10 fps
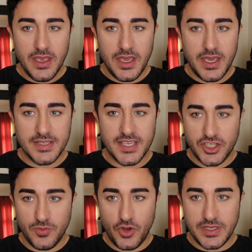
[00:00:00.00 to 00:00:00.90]
E,
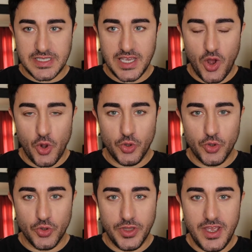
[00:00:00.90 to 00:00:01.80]
saçın böyle siyah
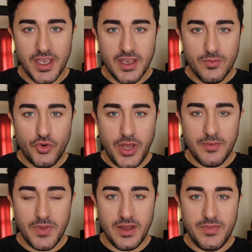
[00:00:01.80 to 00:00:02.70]
olduğunda bu
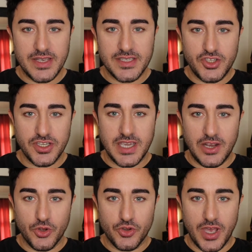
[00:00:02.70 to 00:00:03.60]
renk bana biraz açık
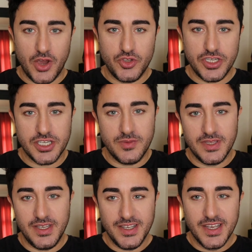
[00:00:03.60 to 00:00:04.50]
geliyordu daha önce.
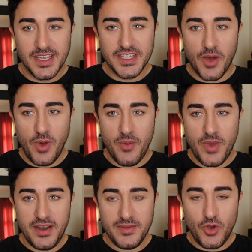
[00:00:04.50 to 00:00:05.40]
Şimdi
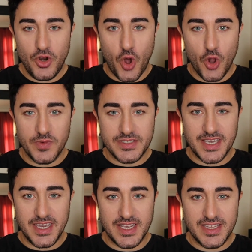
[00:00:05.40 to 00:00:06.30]
tamamen böyle olması
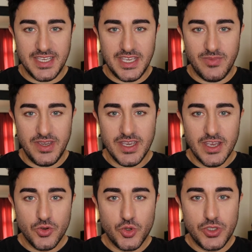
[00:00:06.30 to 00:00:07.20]
gerektiği gibi
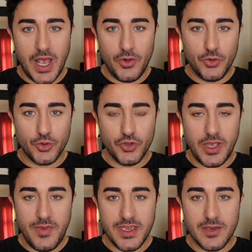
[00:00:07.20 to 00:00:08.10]
güzel durdu.
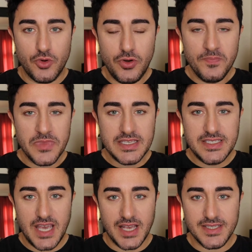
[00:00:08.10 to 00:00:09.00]
Demek ki bu
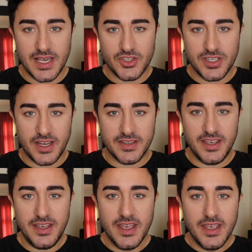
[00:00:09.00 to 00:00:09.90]
siyah
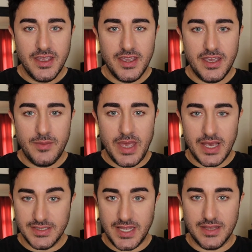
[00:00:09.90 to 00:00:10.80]
saçlarda, e,
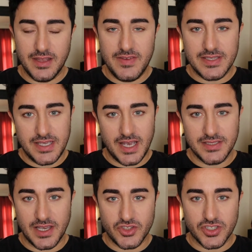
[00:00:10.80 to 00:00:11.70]
beyaz tende ve siyah
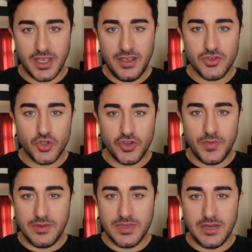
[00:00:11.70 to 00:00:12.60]
saçta çünkü
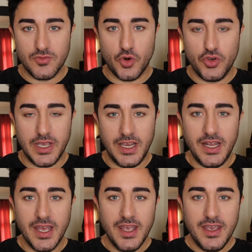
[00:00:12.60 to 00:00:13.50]
benim tenim koyu
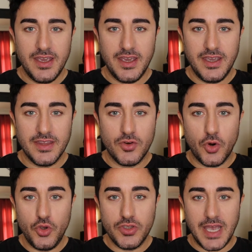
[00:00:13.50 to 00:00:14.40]
değil e, ya da
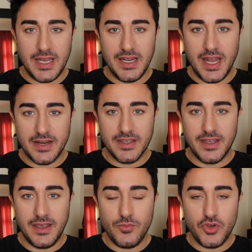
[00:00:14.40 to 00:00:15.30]
koyu tenlilerde
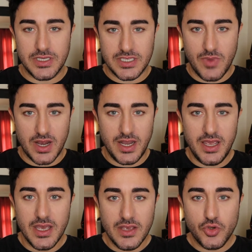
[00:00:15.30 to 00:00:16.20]
de büyük
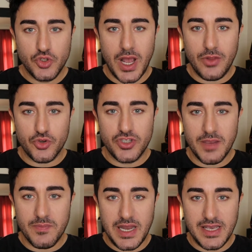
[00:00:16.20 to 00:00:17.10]
ihtimalle güzel
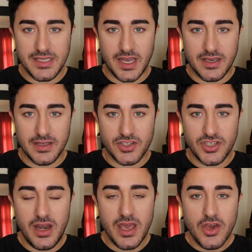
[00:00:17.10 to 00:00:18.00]
duracak bir lens
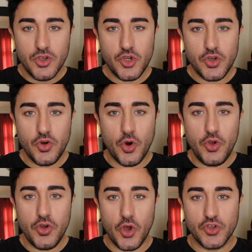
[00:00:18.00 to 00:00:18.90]
arkadaşlar. Çünkü
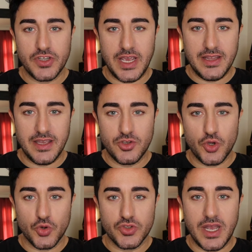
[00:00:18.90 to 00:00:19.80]
koyu göz renkleri
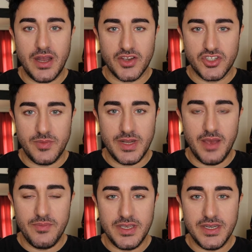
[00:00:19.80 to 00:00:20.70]
çok güzel
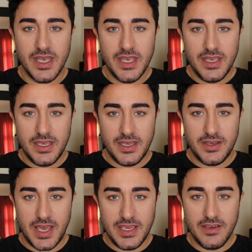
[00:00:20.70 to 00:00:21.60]
açabilen bir
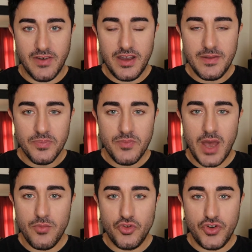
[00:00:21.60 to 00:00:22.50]
e, rengi var.
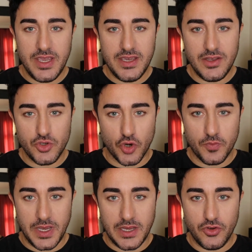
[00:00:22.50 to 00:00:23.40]
Ben bunun rengini de
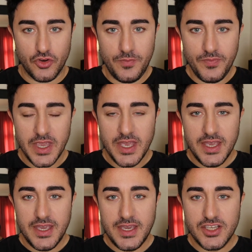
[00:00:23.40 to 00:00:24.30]
çok beğeniyorum.
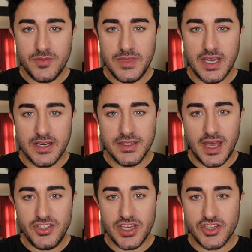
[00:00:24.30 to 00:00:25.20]
E, şimdi
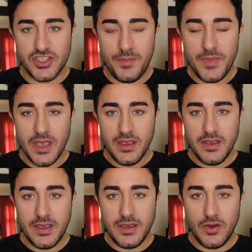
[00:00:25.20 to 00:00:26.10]
yakından çekeceğim
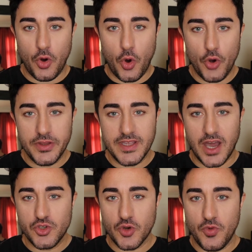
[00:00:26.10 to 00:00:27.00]
e, orada
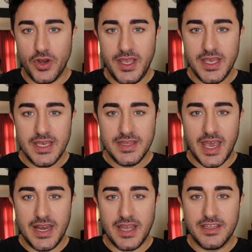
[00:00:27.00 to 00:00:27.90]
daha çok böyle
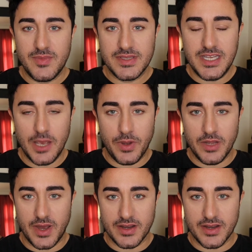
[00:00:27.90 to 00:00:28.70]
değerlendirmesini yapalım